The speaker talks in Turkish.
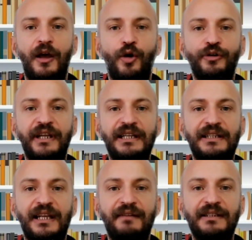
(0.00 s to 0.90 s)

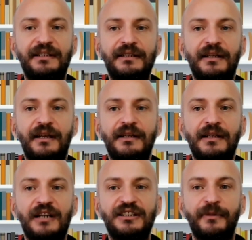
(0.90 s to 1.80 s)
Örneğin devletin
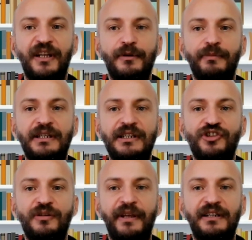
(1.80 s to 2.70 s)
yardım alabilmek
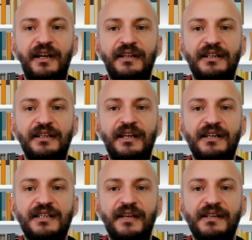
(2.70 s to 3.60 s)
için belirlediği gelir
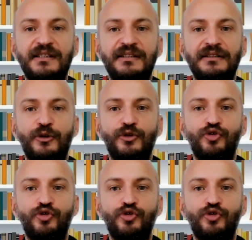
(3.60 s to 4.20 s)
seviyesinin